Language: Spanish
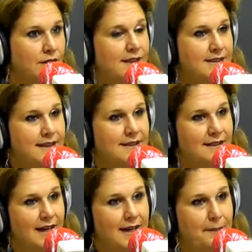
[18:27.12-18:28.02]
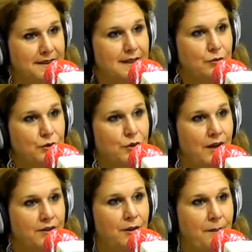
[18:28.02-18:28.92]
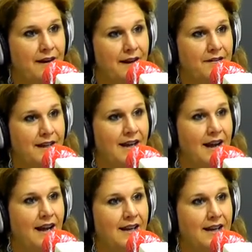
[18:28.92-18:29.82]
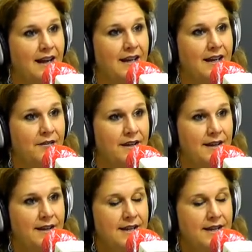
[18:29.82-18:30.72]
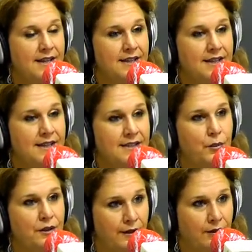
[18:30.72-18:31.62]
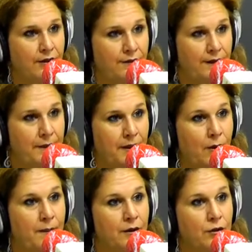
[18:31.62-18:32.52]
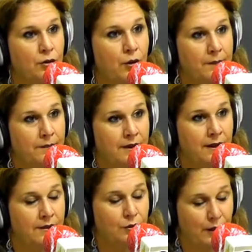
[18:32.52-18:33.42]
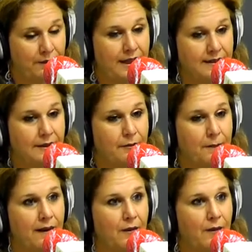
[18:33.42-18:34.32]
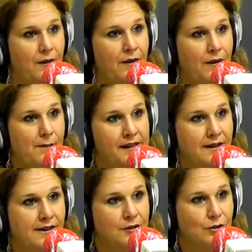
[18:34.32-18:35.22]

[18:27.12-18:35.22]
Tendrán que pasar muchos años para que venga alguien a escribir ese nuevo diccionario del flamenco, pero todavía tenemos Paco para el rato.